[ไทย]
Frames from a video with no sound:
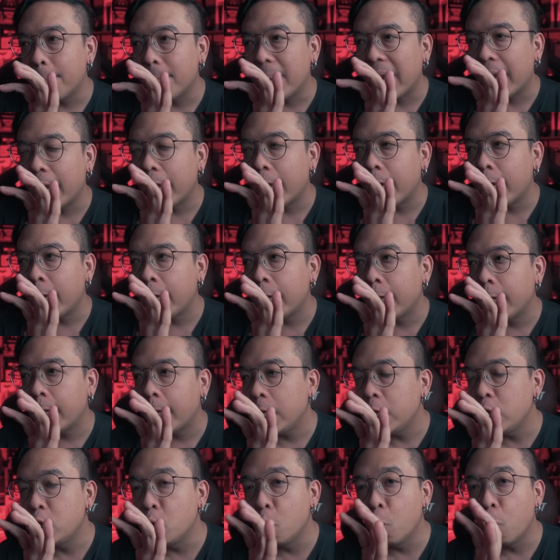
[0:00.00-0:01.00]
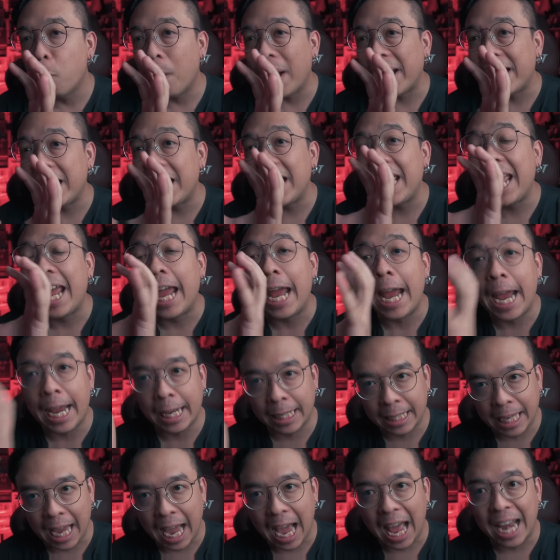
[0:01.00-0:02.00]
มันอยู่ภายในเห
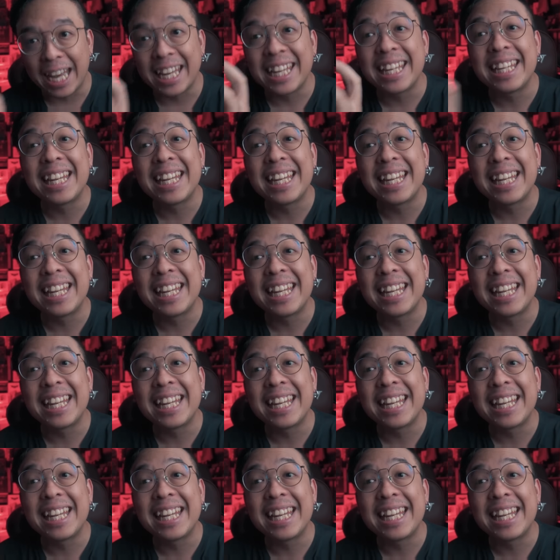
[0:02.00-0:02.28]
ตุการณ์